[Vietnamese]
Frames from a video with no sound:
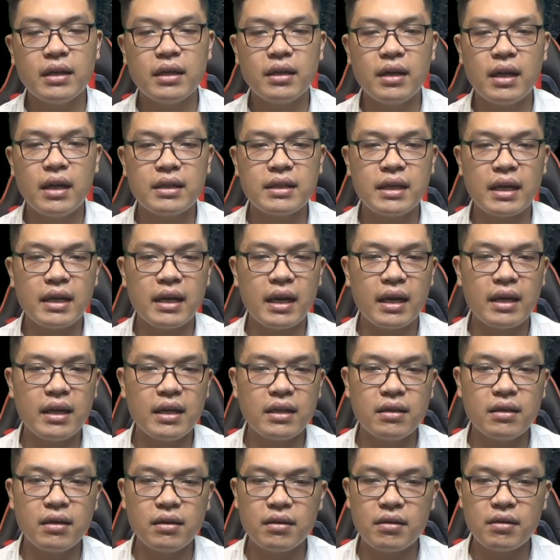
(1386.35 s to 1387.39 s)
Ninh Dạ đã ý
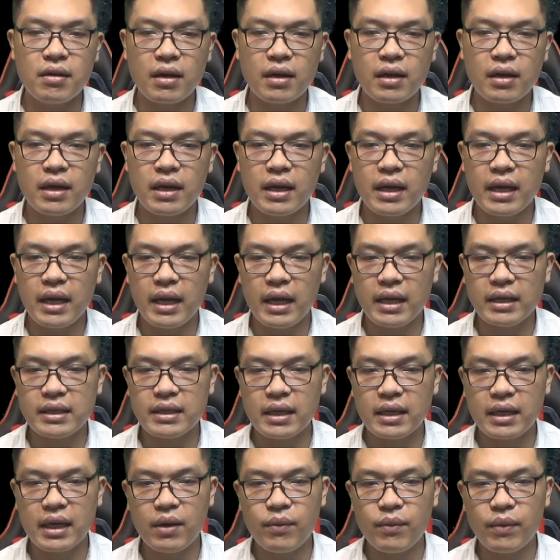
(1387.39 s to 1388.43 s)
thức được, e
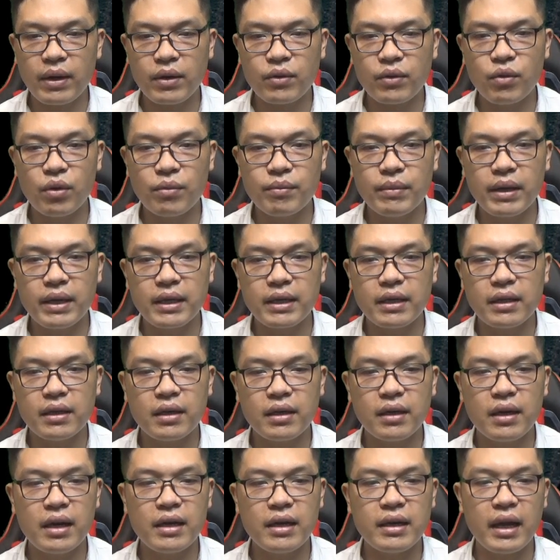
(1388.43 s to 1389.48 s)
rằng kế hoạch của mình
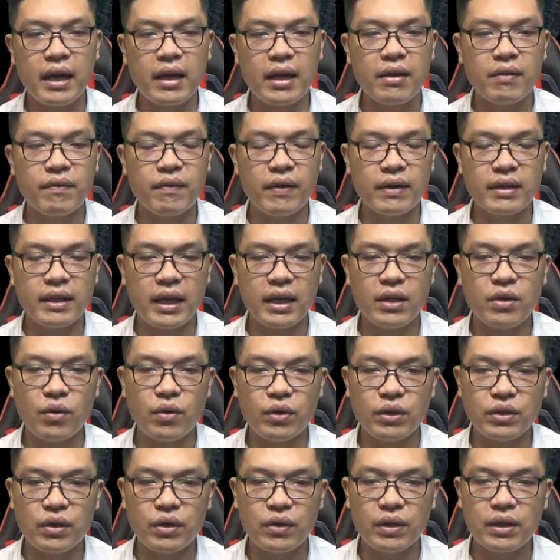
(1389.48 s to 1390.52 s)
lần này phải thay
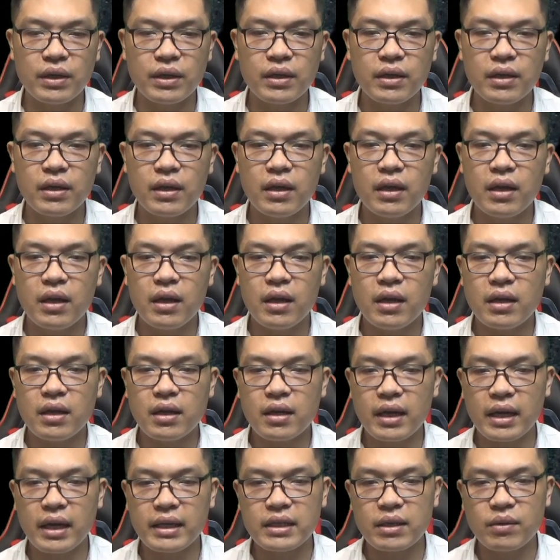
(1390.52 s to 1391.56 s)
đổi rồi.
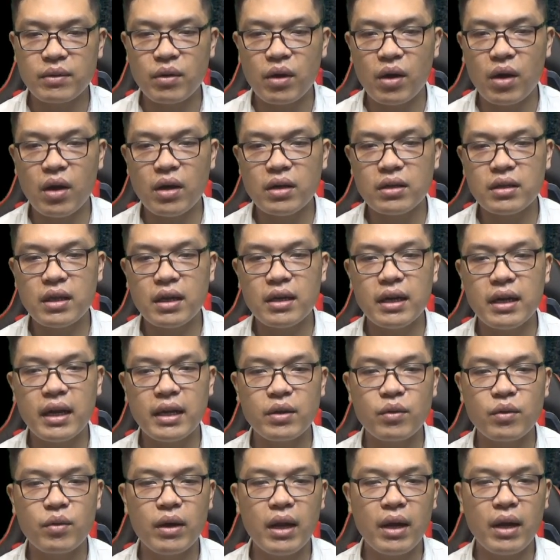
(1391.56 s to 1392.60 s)
Ngay sau đó thân
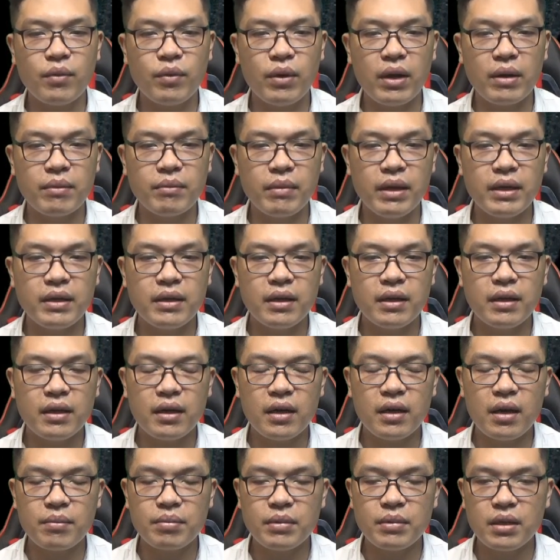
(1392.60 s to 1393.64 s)
hình của Lao Huyền Minh
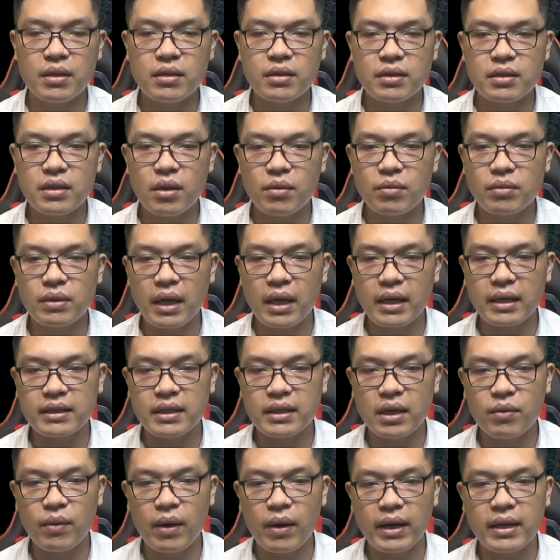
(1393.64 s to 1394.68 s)
lập tức xông thẳng
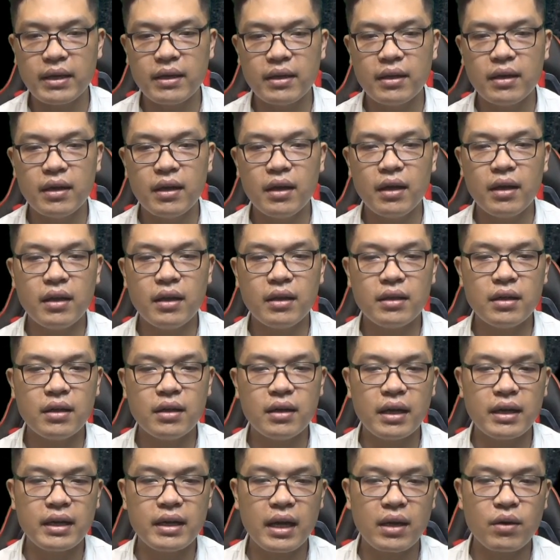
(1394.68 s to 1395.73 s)
ra ngoài, những
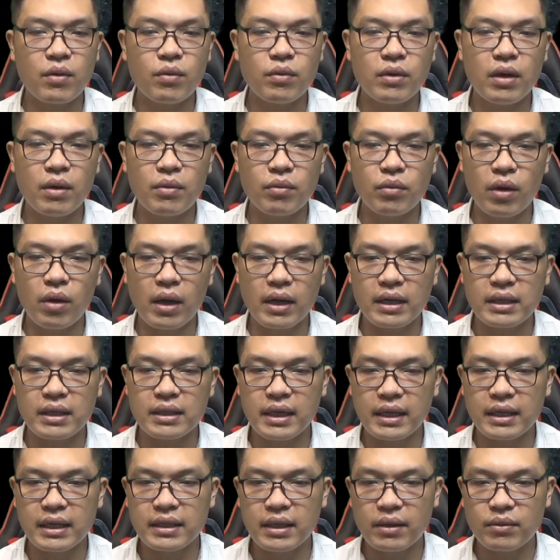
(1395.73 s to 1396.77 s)
người khác cũng đồng loạt
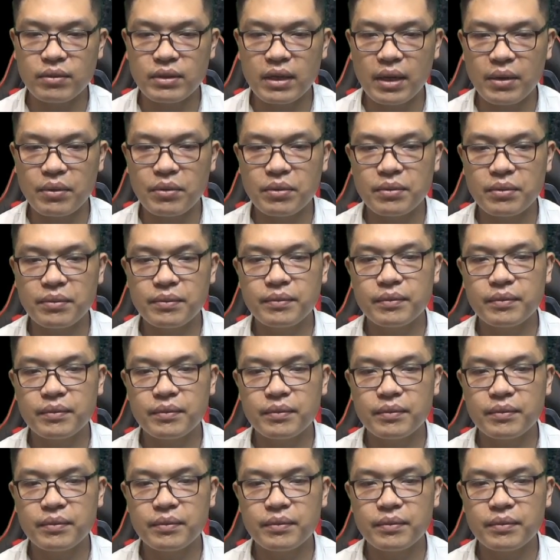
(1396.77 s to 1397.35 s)
chạy theo sau.